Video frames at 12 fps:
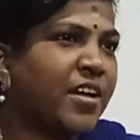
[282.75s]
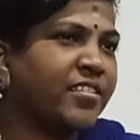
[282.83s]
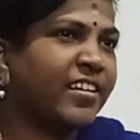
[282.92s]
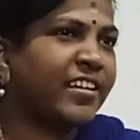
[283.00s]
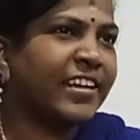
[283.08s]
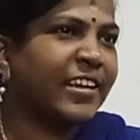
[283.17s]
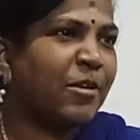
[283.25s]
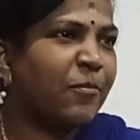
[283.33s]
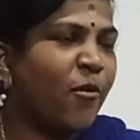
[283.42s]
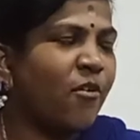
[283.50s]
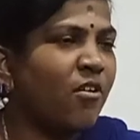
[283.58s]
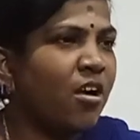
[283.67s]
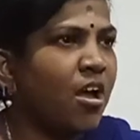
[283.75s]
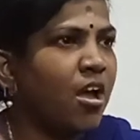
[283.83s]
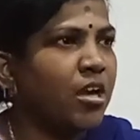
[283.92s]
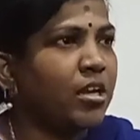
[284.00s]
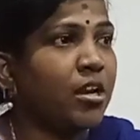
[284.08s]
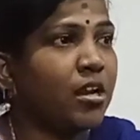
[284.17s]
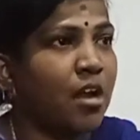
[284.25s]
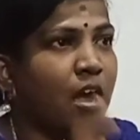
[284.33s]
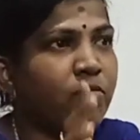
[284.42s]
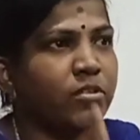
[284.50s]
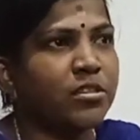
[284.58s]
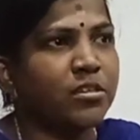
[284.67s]
பார்த்துருக்கீங்கன்னு கேட்போம் இல்லை இல்லை
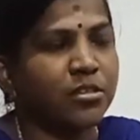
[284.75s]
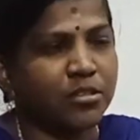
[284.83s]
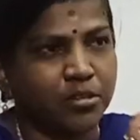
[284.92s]
நான் வந்து